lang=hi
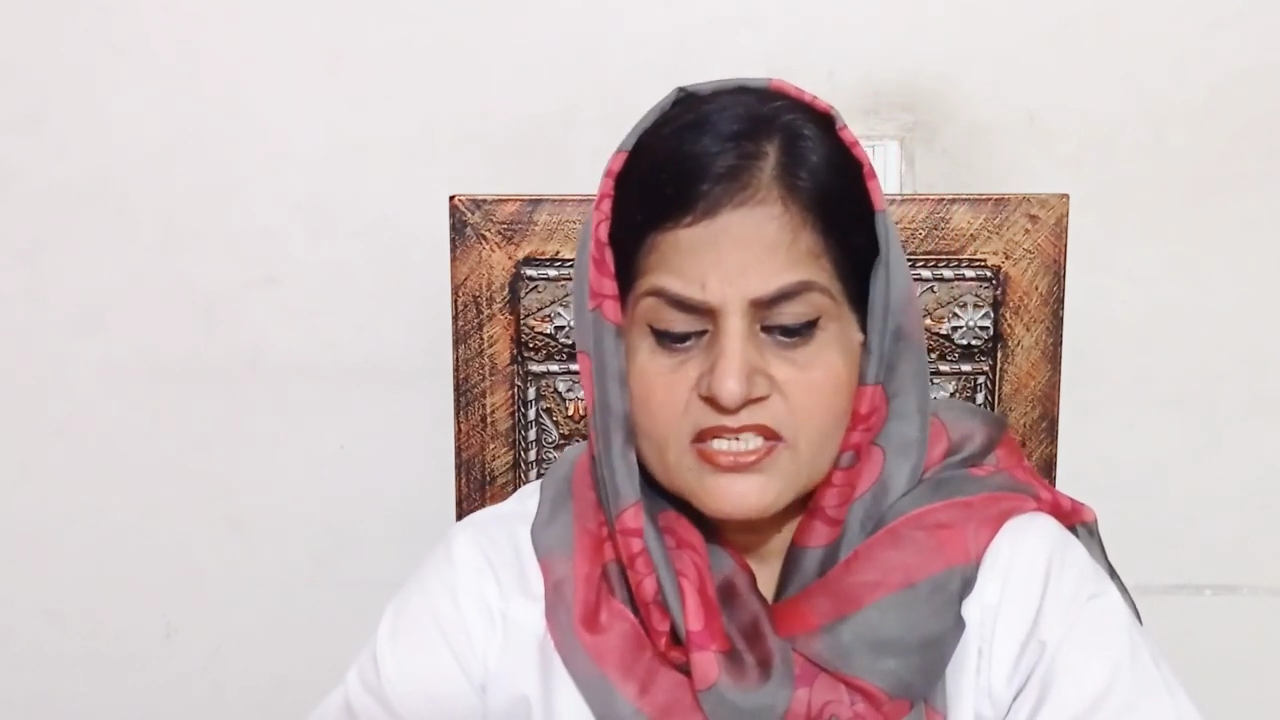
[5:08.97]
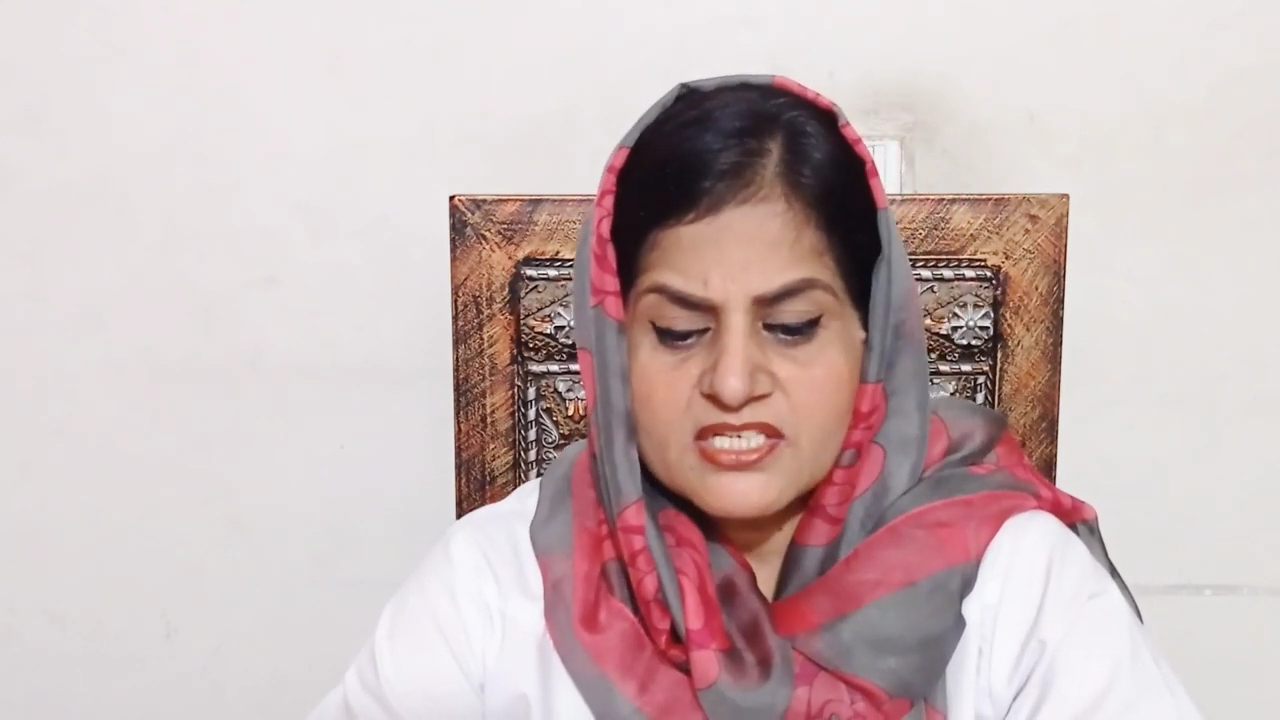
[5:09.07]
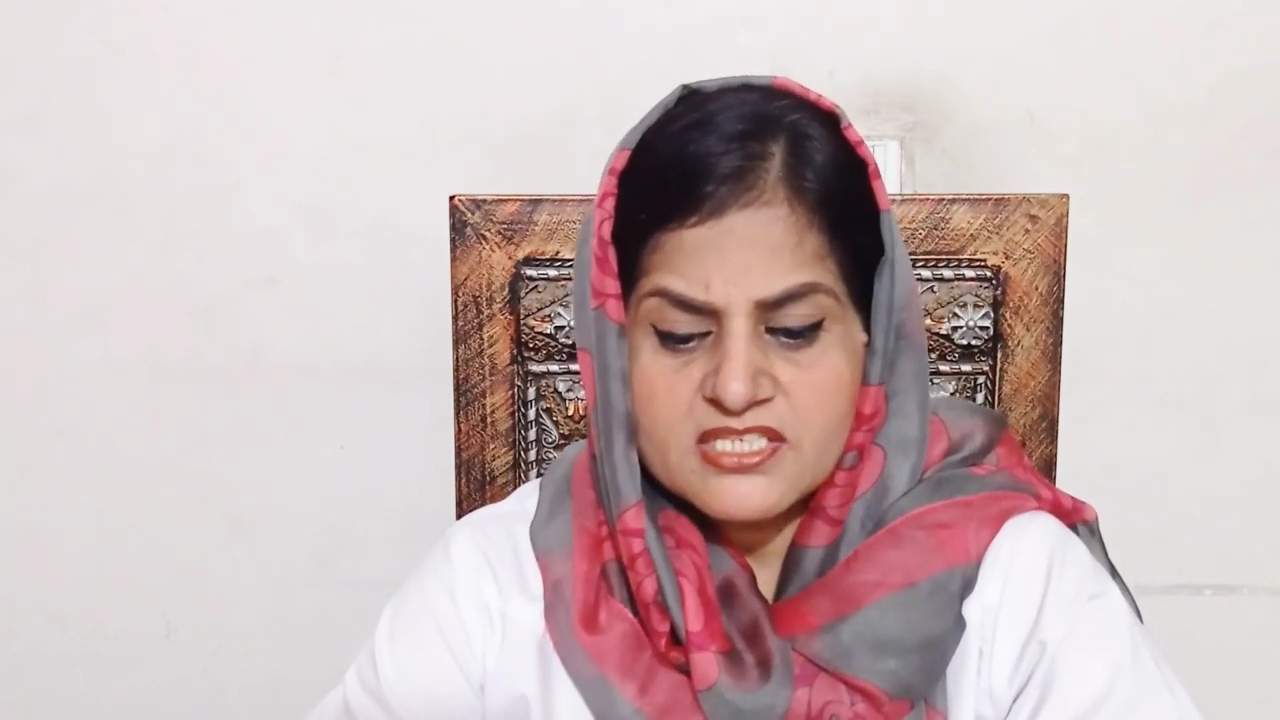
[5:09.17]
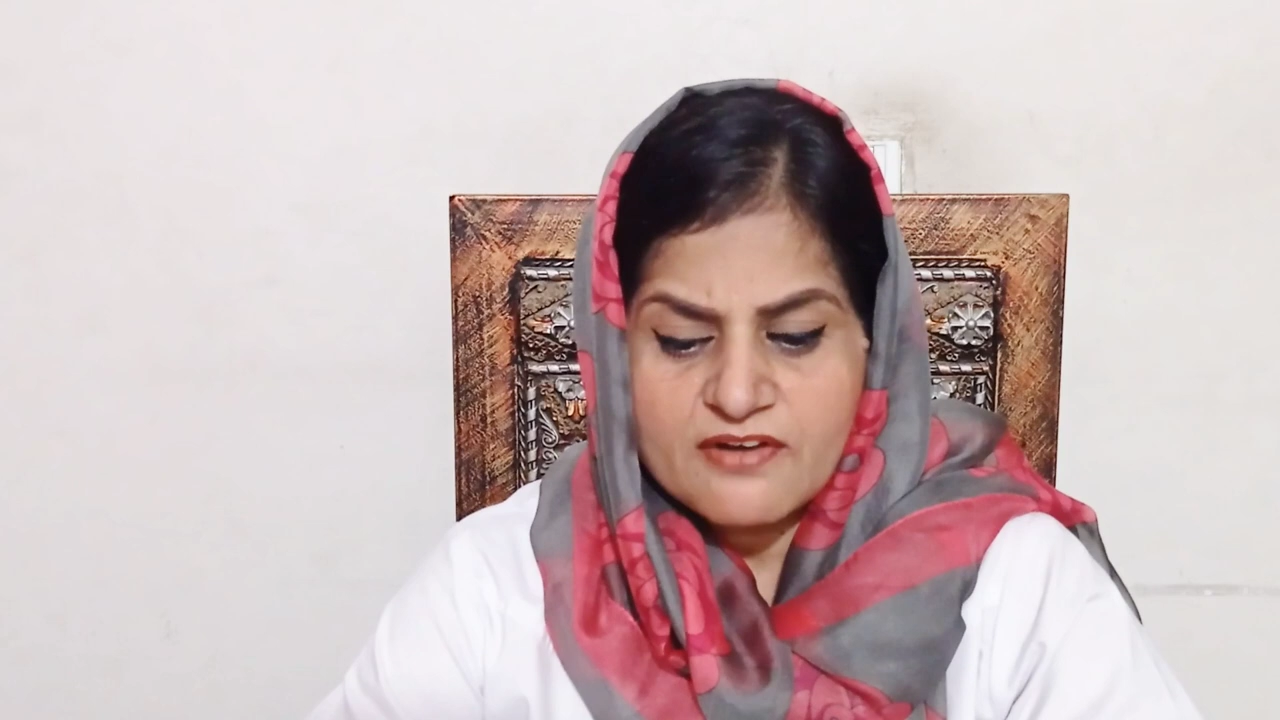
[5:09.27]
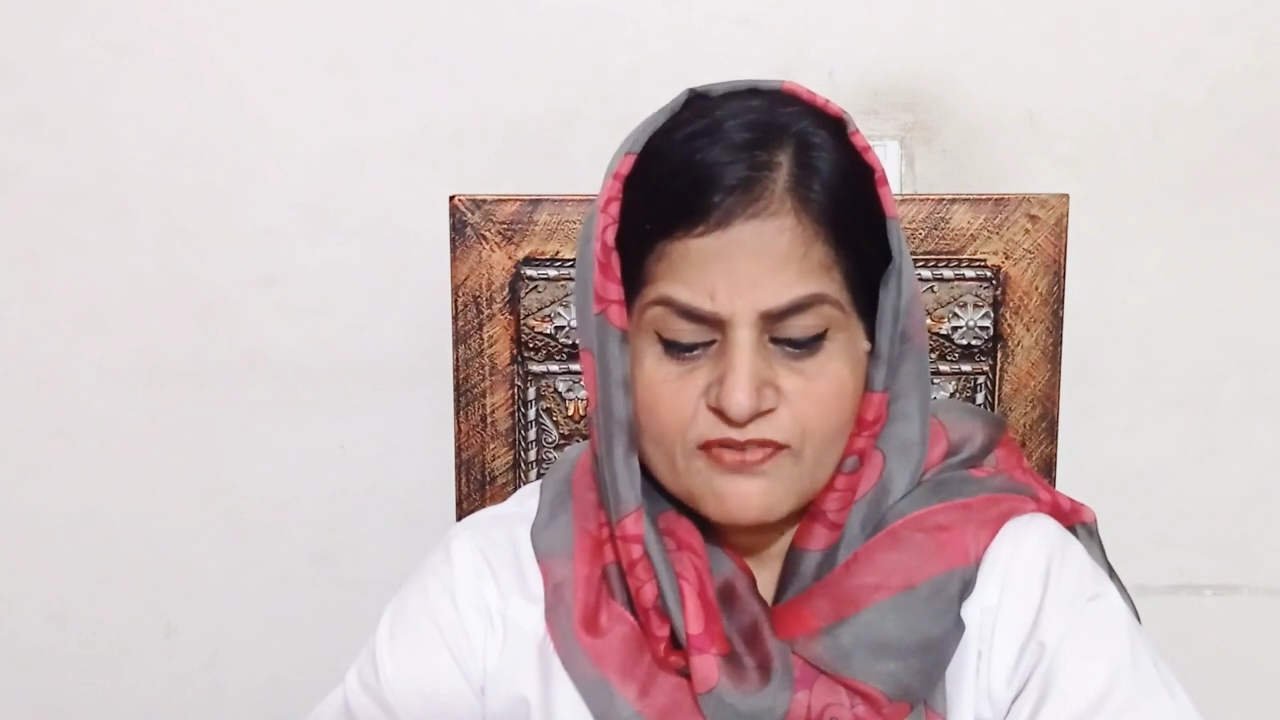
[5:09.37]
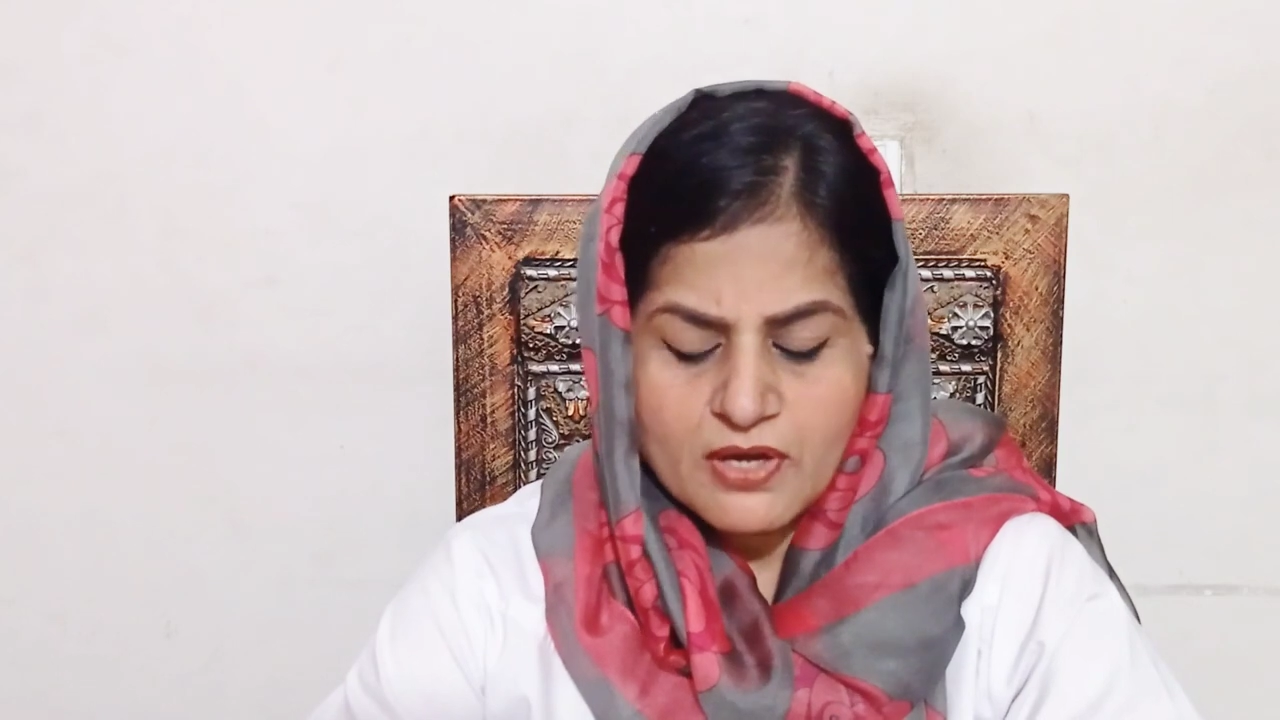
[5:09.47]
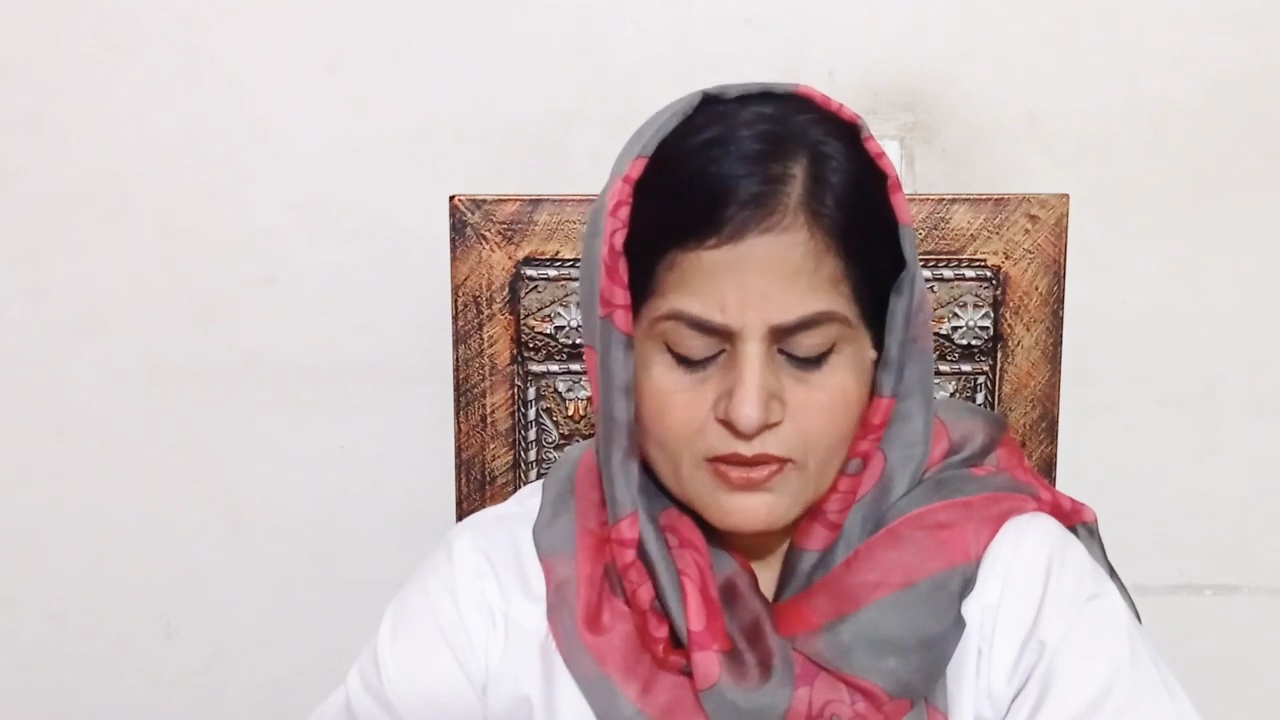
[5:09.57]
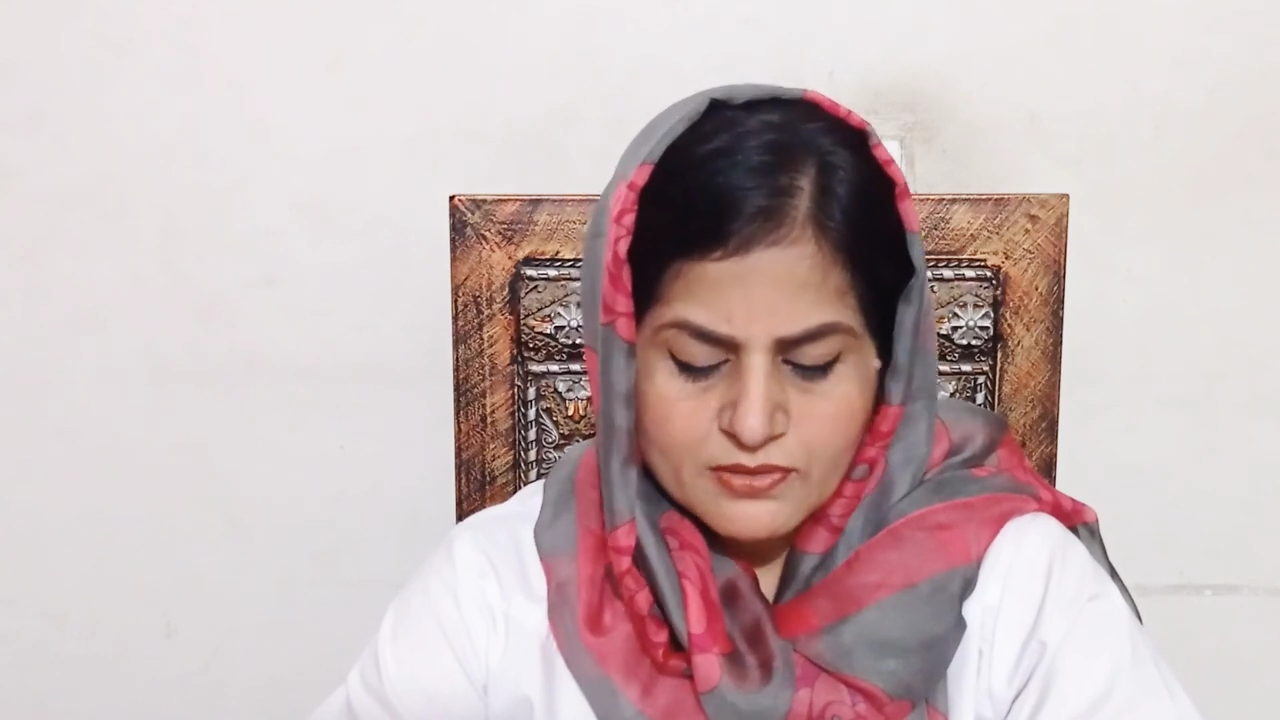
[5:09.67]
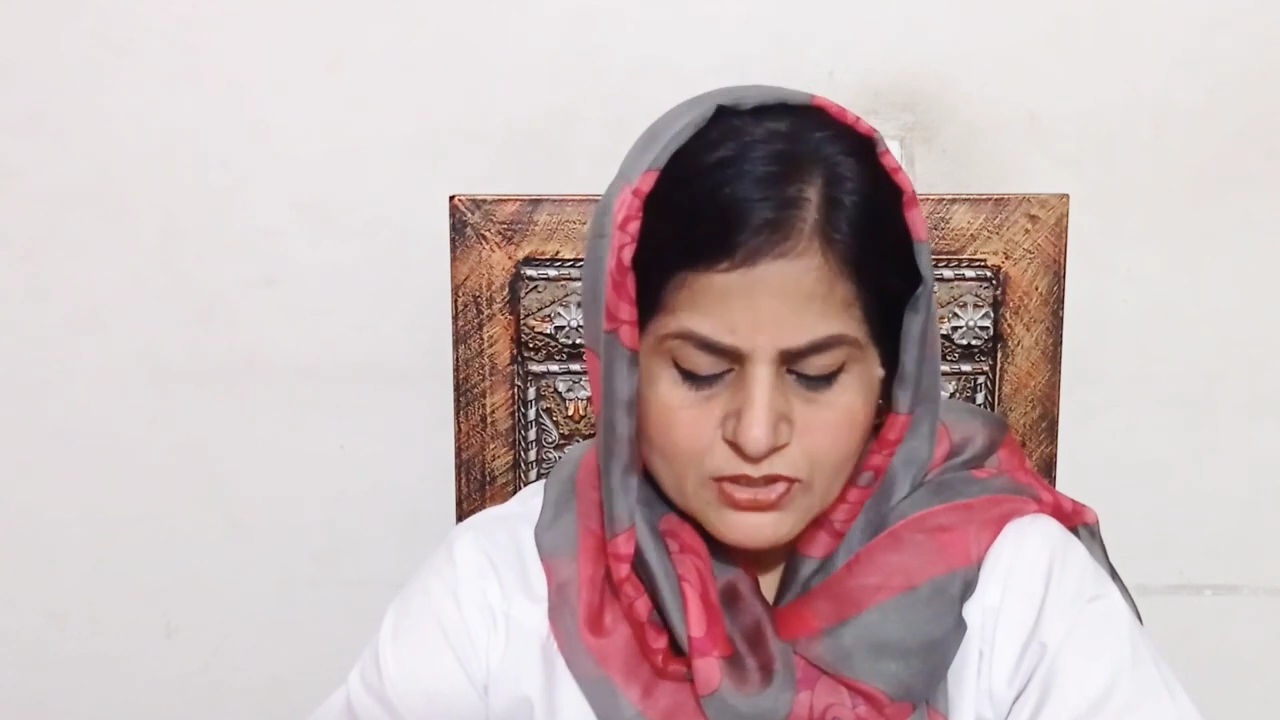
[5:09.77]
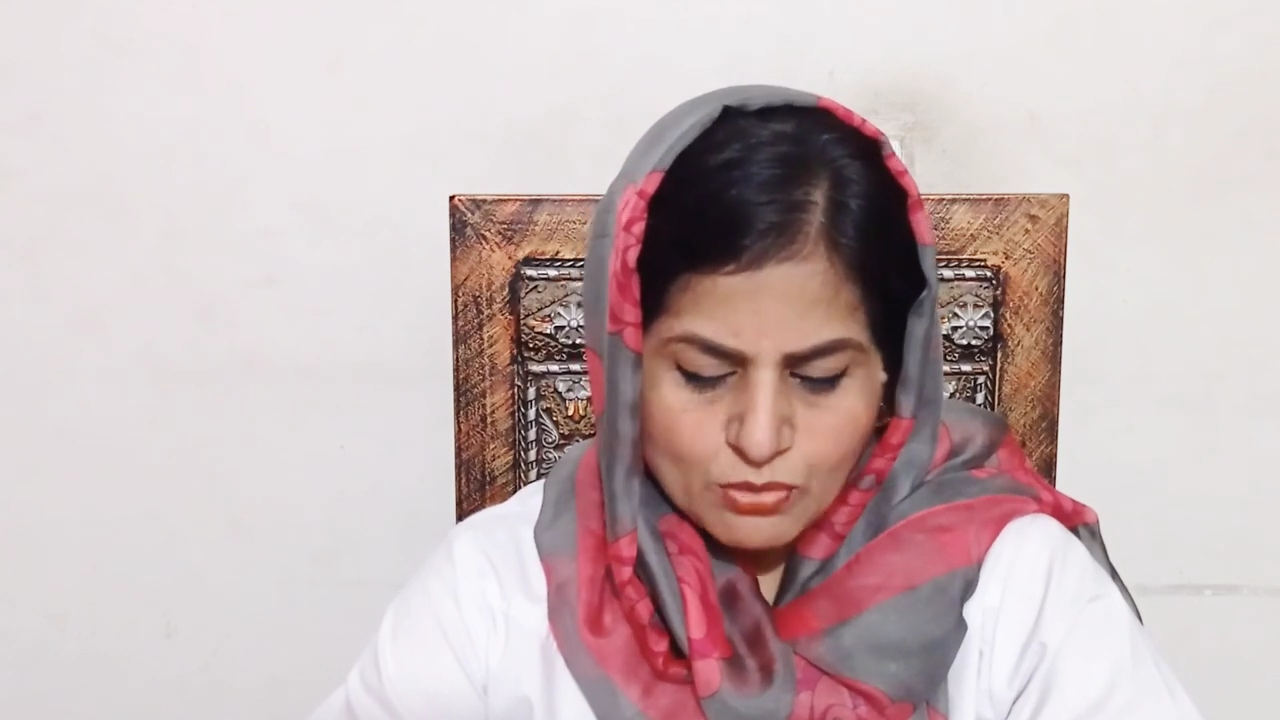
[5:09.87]
ये सिर्फ
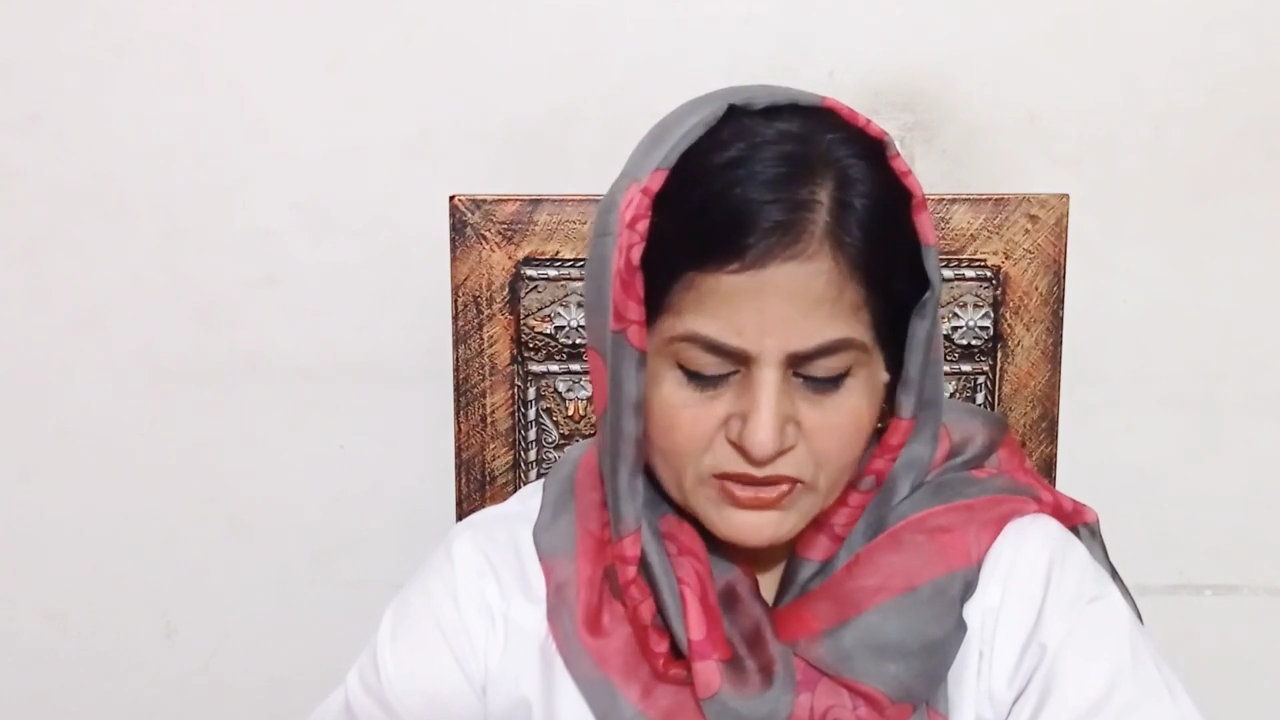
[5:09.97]
इसको